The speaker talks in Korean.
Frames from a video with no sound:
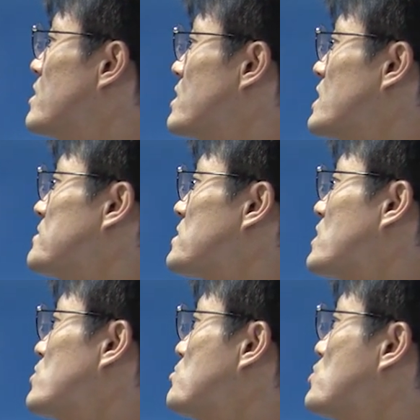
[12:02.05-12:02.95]
내심적
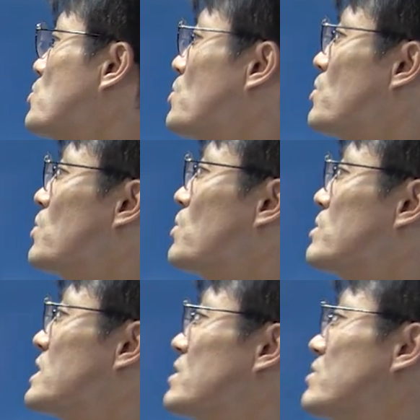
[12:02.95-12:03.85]
자유는
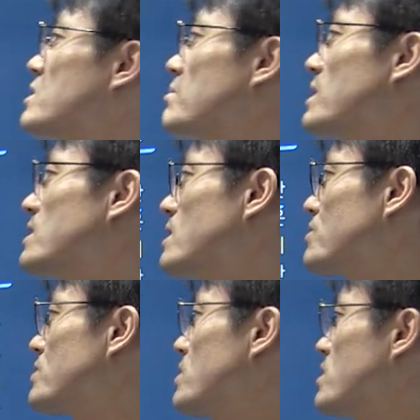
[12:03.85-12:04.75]
물론 자, 윤리적 판단을
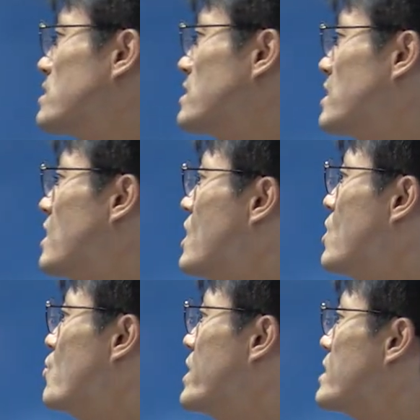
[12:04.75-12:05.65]
국가 권력에 의하여
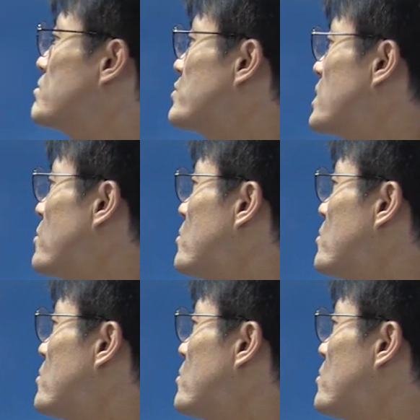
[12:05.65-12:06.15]
외부에